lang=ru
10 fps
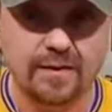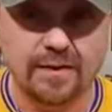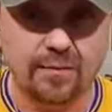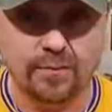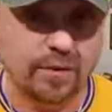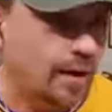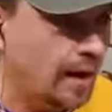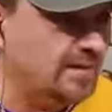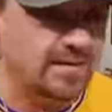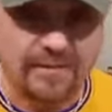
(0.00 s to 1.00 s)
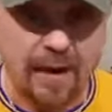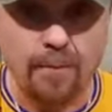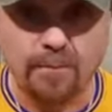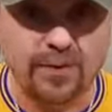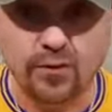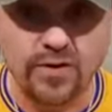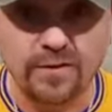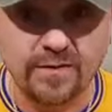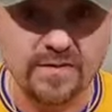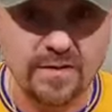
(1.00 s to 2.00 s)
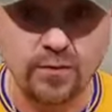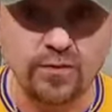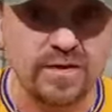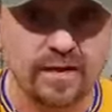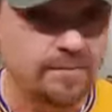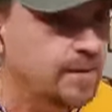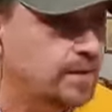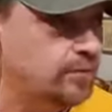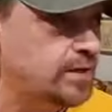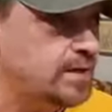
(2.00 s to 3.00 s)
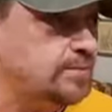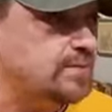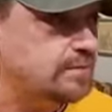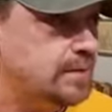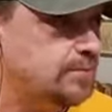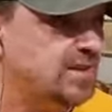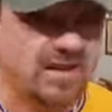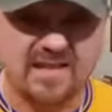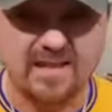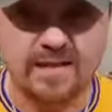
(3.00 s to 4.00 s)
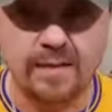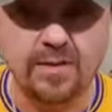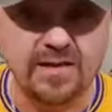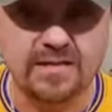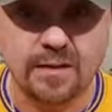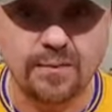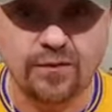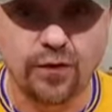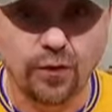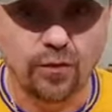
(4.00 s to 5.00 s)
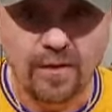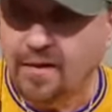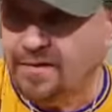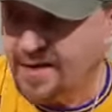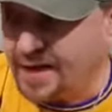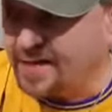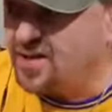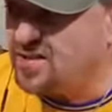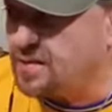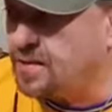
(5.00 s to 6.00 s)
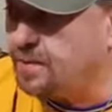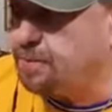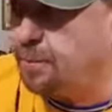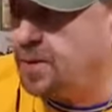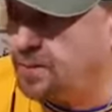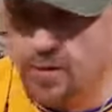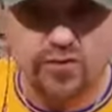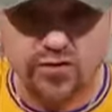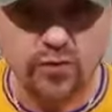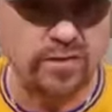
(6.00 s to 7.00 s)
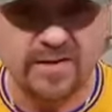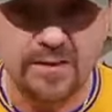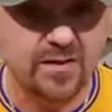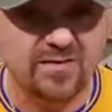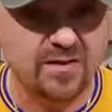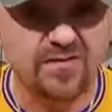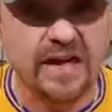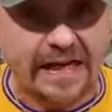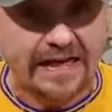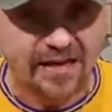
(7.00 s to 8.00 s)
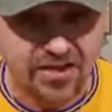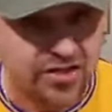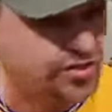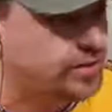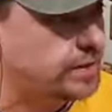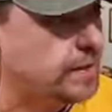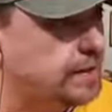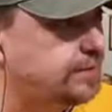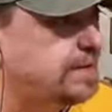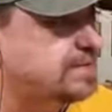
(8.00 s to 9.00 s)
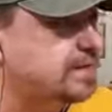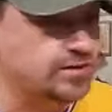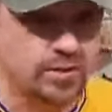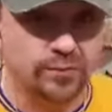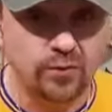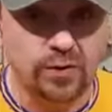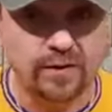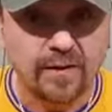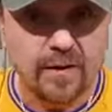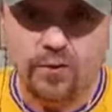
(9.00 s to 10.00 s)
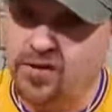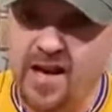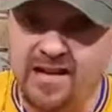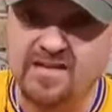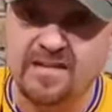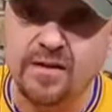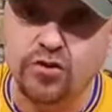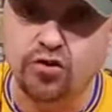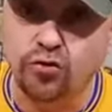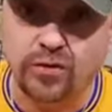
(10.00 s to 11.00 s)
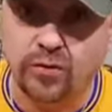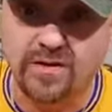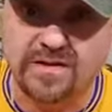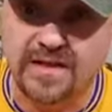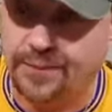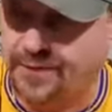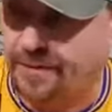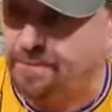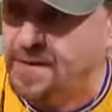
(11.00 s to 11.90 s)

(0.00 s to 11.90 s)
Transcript: там, от Трампа до Евросоюза вот этим своим, вот этой схемой с Тамифлю. Я, конечно, понимаю, что Юлия Владимировна великая женщина, как говорит Саша Абдулин, но я не знал, что до такой степени.